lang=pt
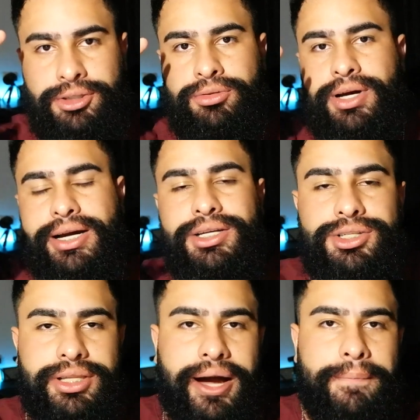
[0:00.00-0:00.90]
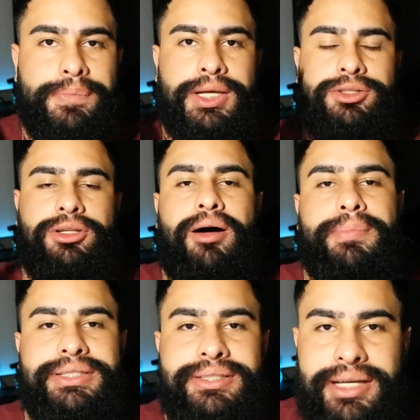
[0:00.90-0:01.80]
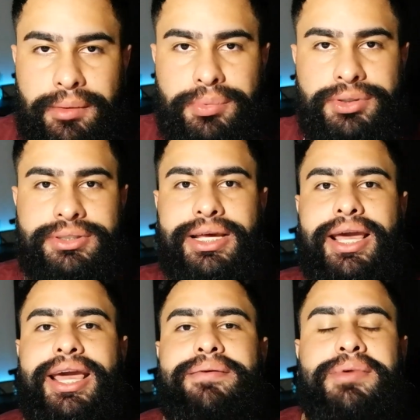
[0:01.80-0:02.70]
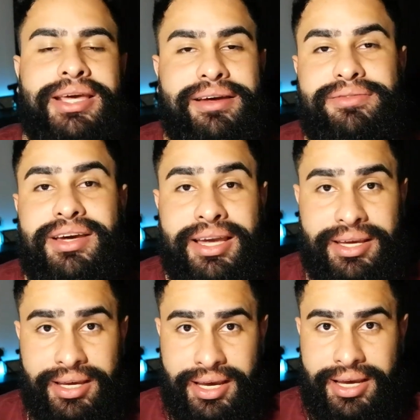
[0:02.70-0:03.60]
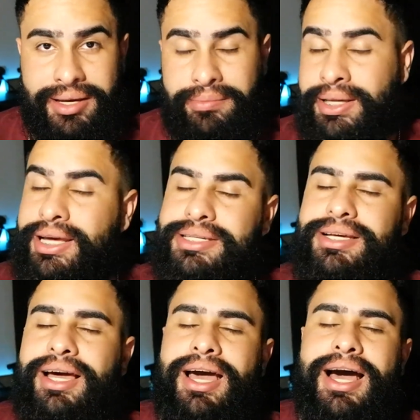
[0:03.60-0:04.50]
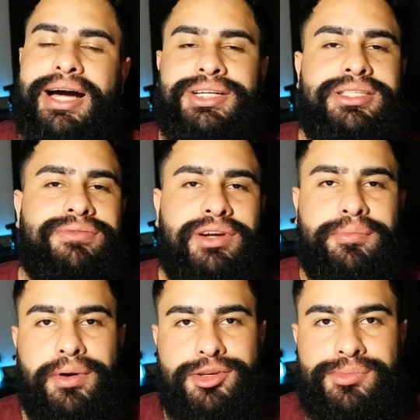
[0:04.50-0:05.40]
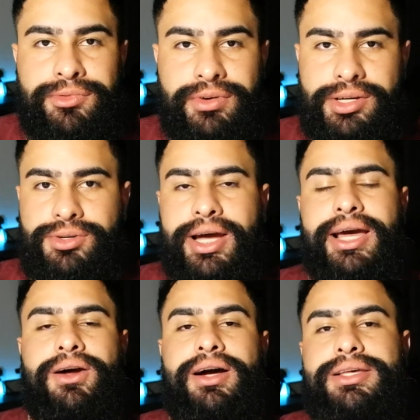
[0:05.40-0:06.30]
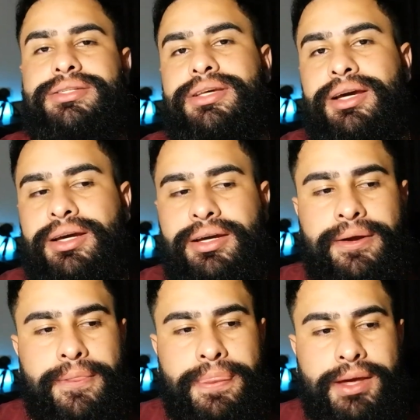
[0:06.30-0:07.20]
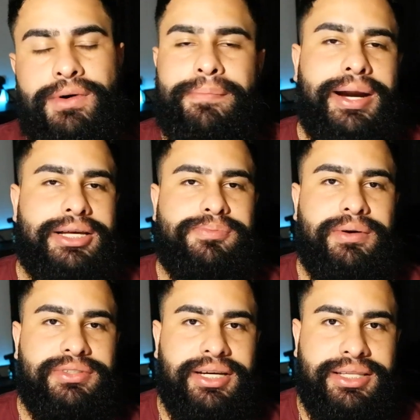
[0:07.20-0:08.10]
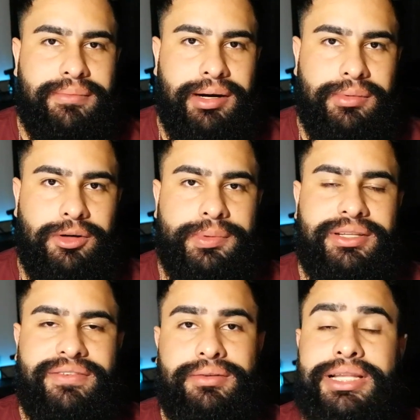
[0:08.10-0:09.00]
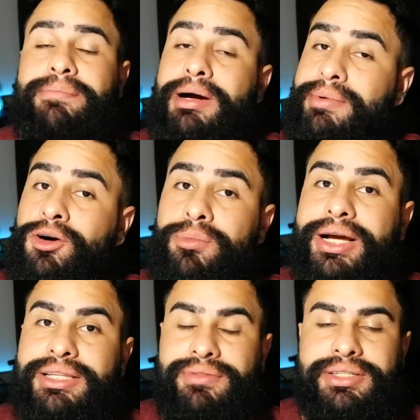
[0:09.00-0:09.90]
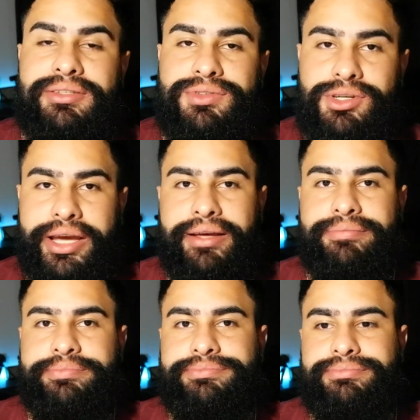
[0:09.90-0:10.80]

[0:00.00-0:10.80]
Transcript: de lugar que a gente tá, só dá uma pesquisada por CMF aí. Beleza? A gente se vê no próximo vídeo. É nóis! E um abraço para você que da Barba, Rubra, que tá, da Barba Rubra que tá vendo esse vídeo aí.